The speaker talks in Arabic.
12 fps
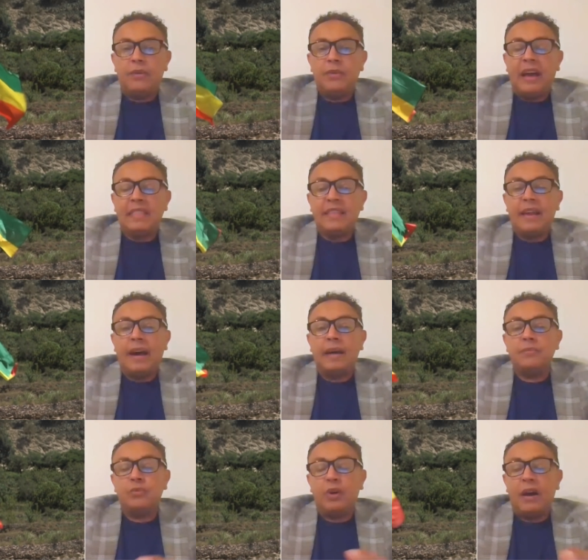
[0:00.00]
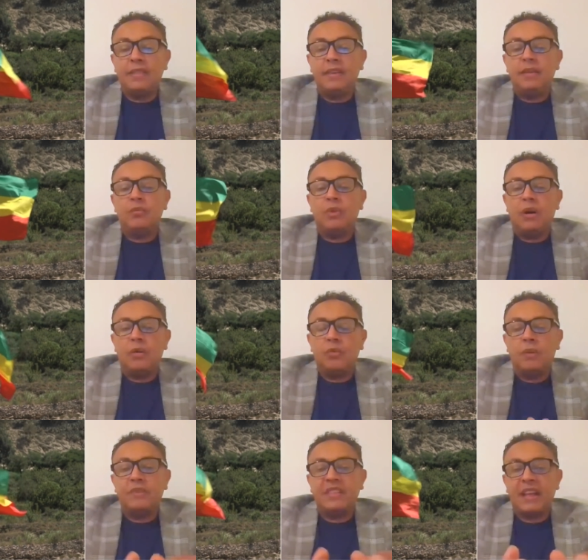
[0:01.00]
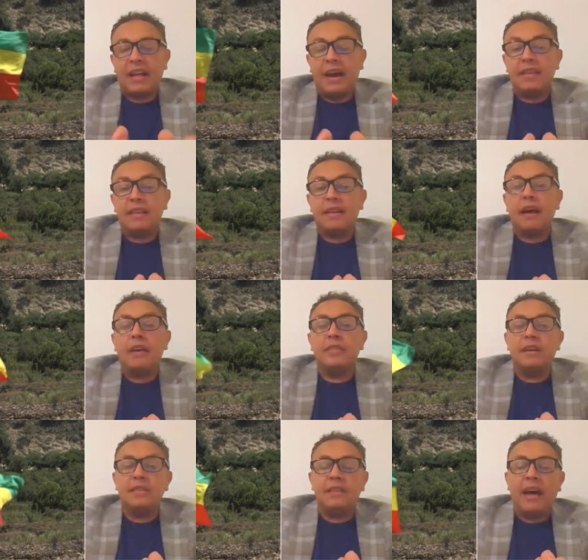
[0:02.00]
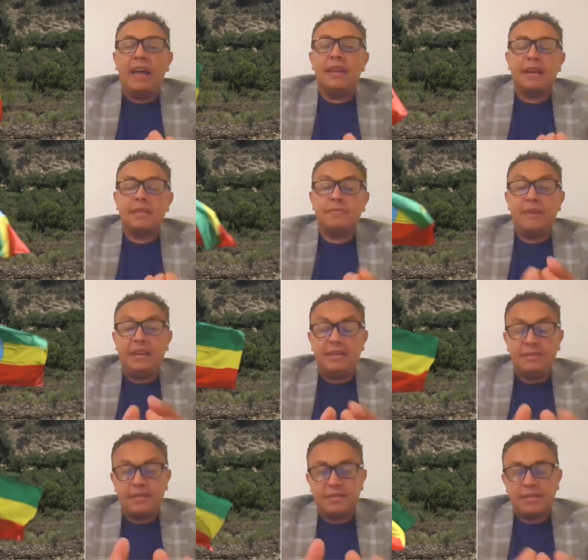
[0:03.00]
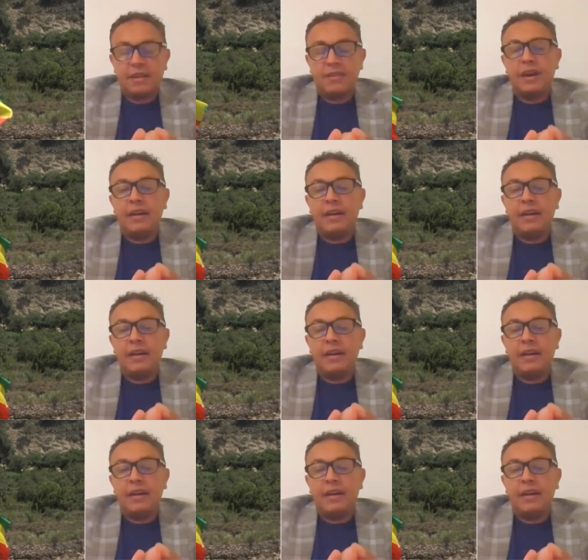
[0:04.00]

هذا الحرب وهذه وبتقارير ايضا تعلقت بعده قضايا